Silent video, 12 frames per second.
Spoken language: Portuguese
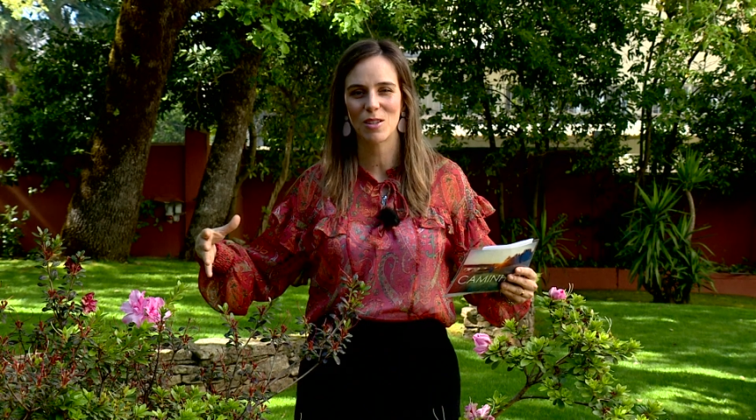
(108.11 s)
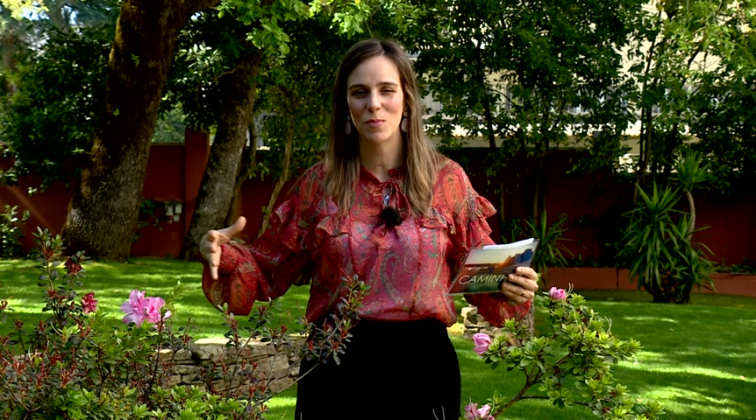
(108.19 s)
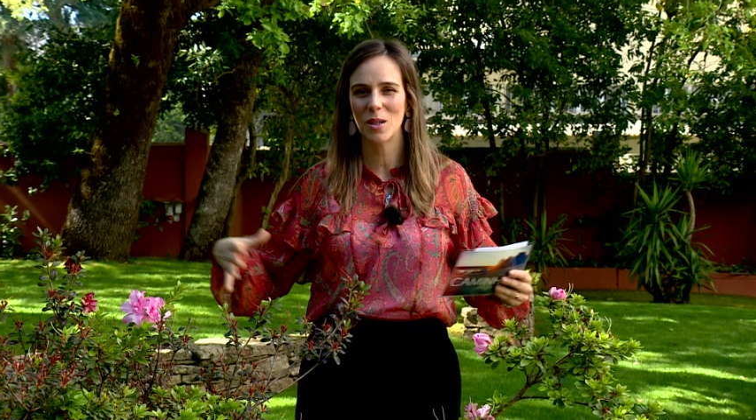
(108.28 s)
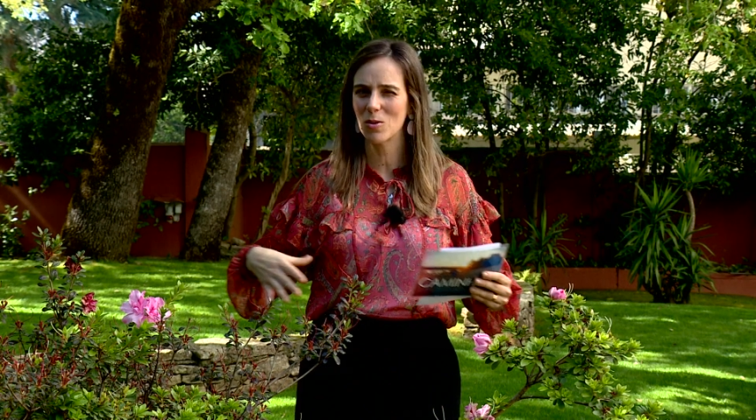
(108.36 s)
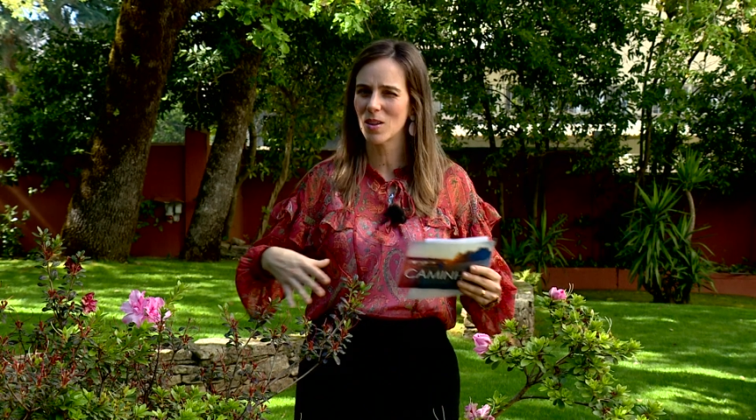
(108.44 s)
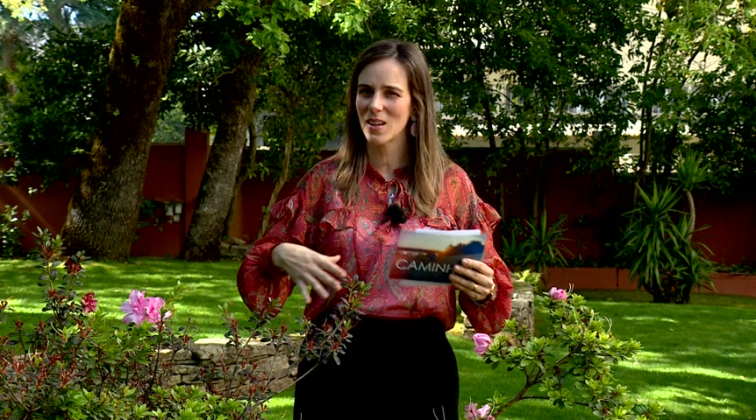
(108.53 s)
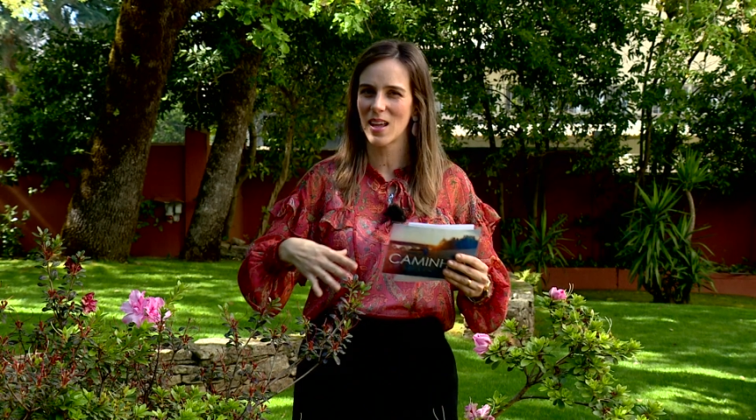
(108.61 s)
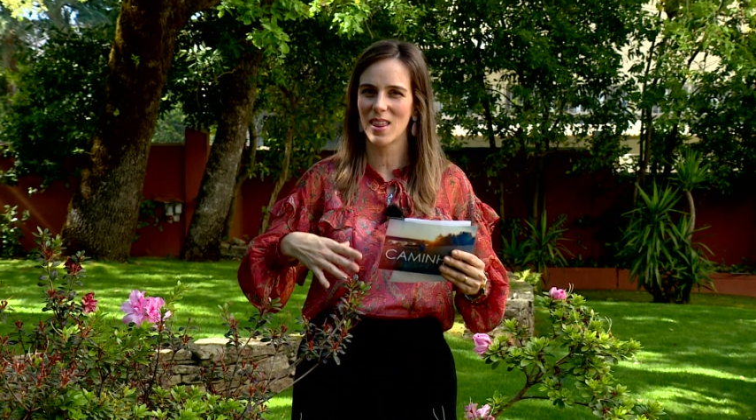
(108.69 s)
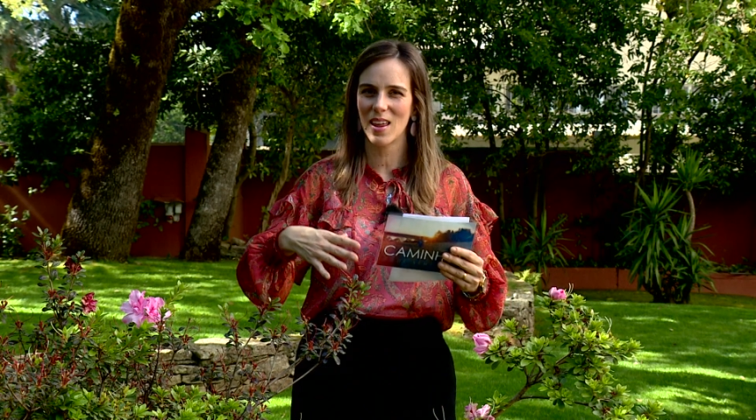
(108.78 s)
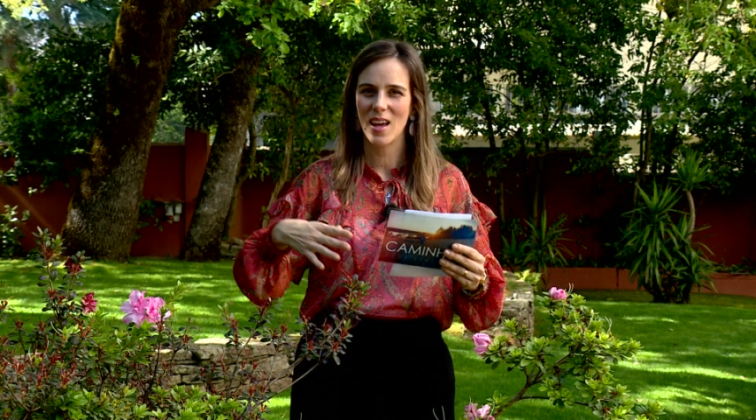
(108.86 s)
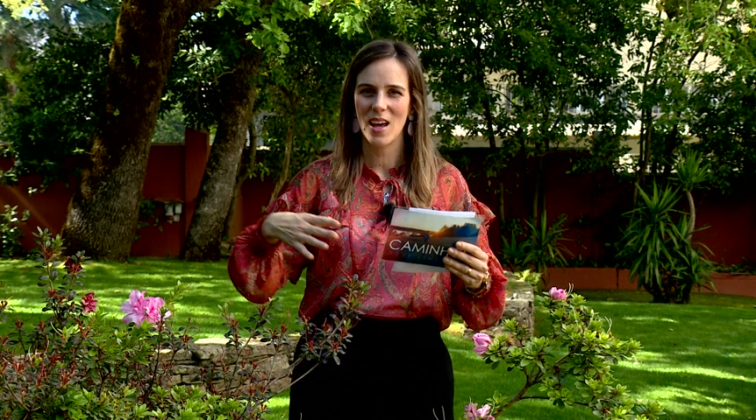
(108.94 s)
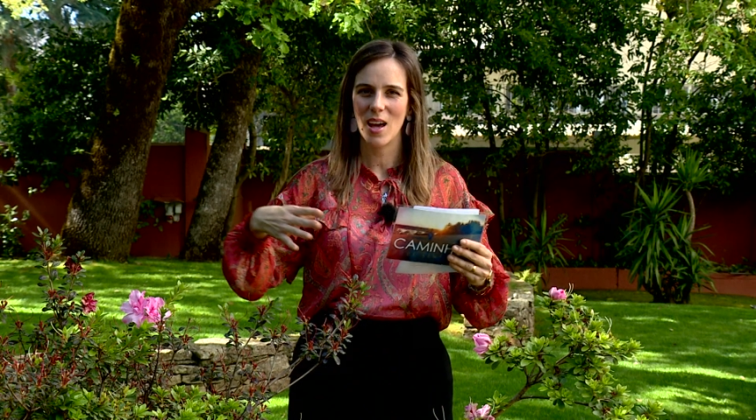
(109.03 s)

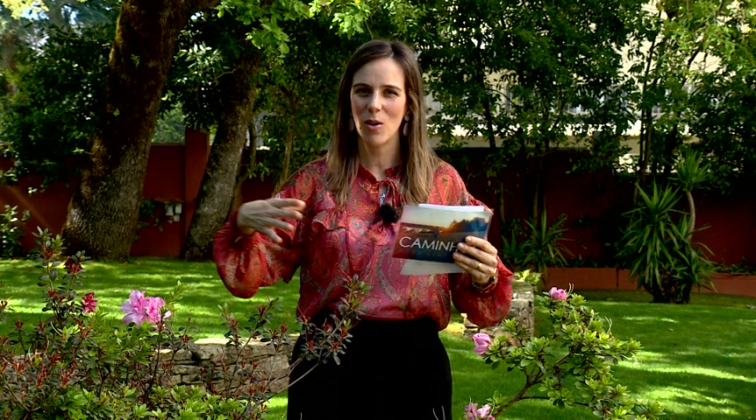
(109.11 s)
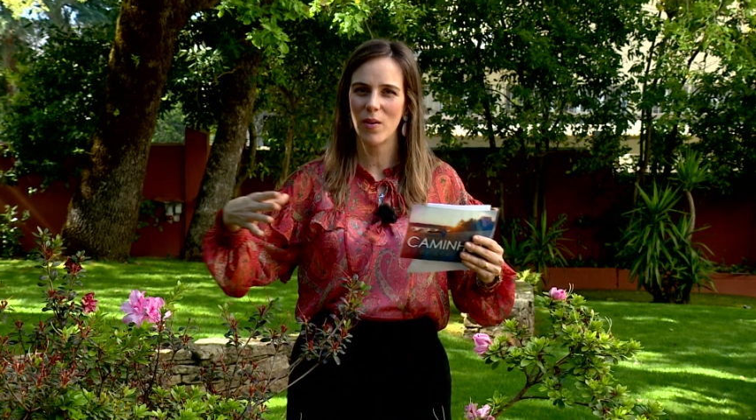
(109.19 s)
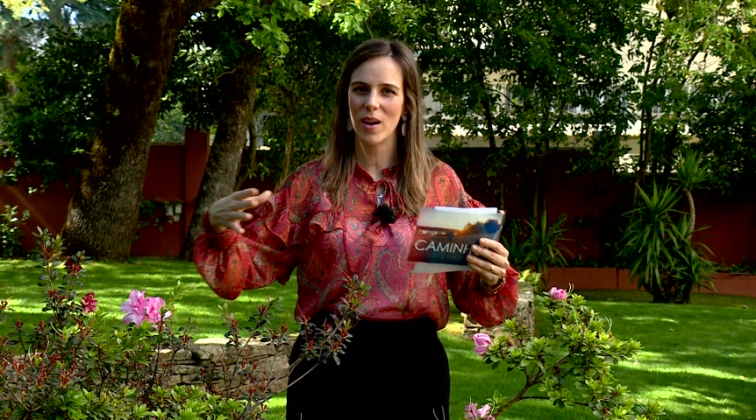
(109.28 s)
espiritualidade é um,